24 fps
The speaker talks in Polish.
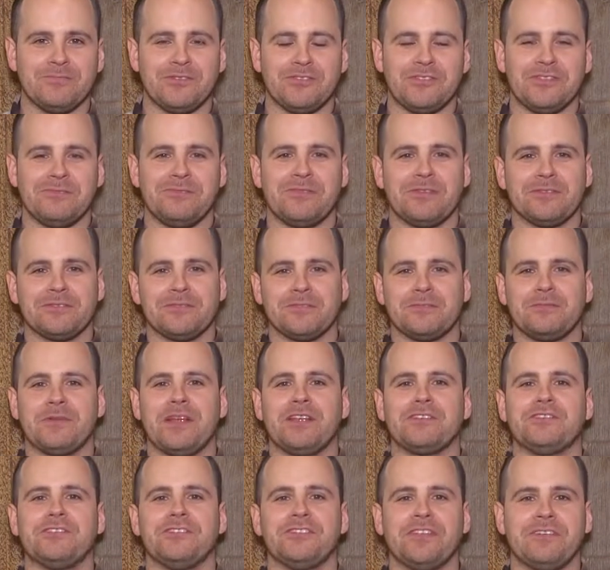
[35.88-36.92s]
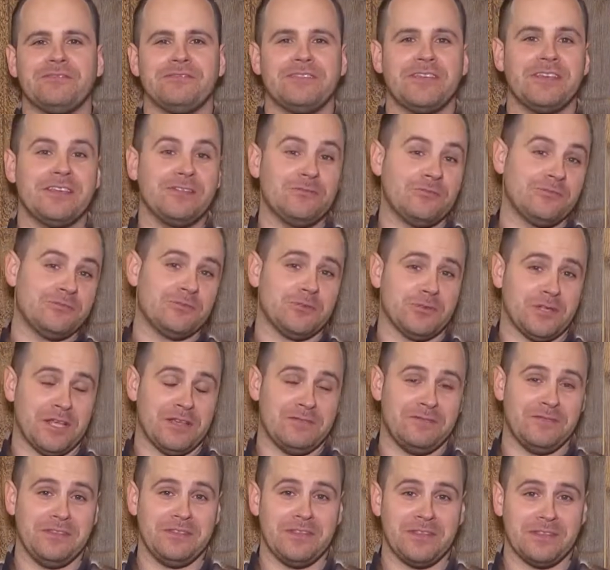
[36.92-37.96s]
przedsiębiorcą z branży drzewnej i
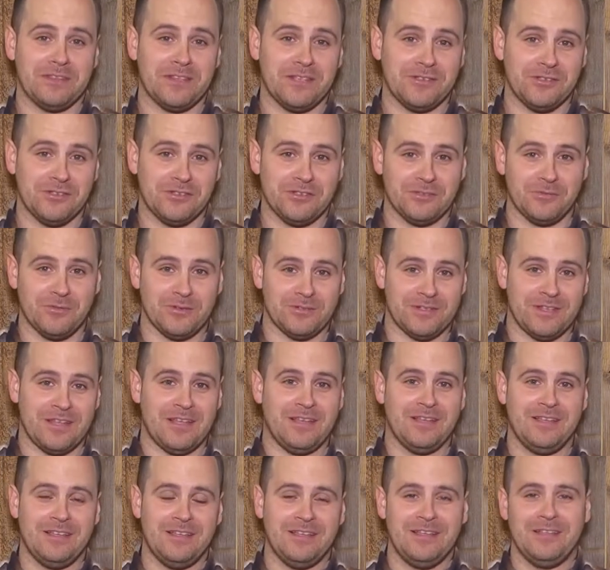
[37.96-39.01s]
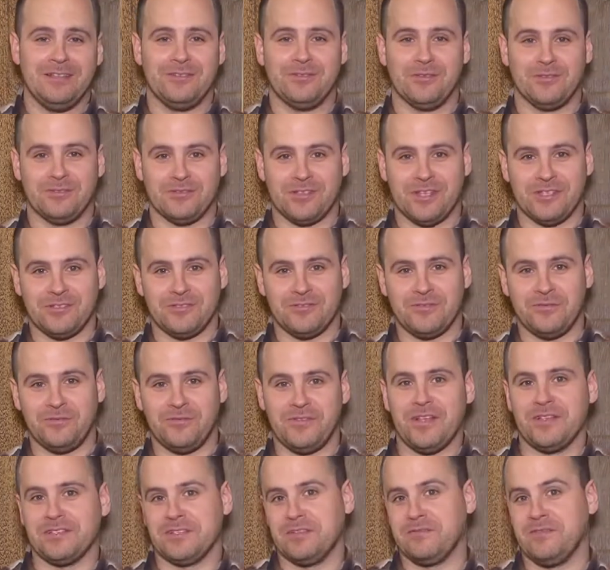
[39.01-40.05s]
usłyszałem w internecie, że można dostać
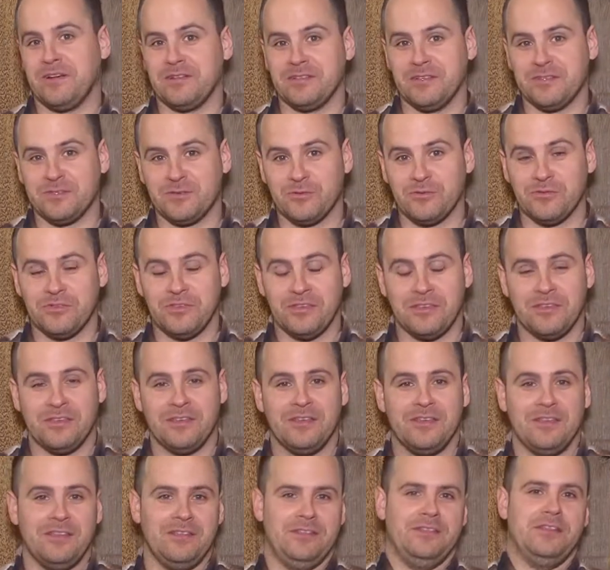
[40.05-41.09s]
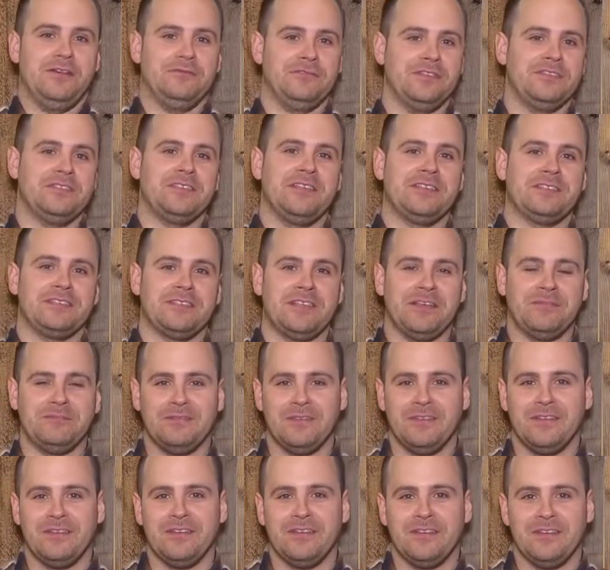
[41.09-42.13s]
dofinansowanie z Unii, no więc jestem.
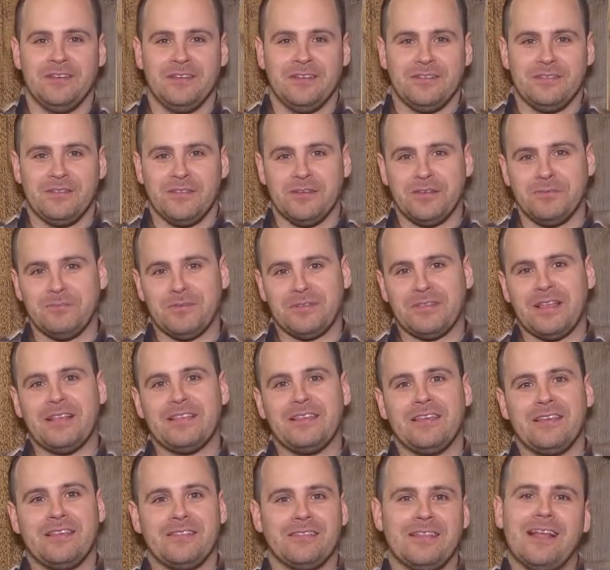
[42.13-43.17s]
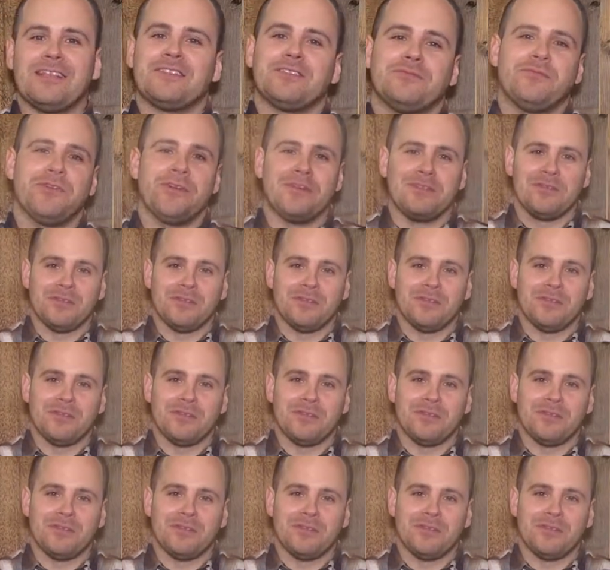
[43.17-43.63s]
No i pytanie, na co mogę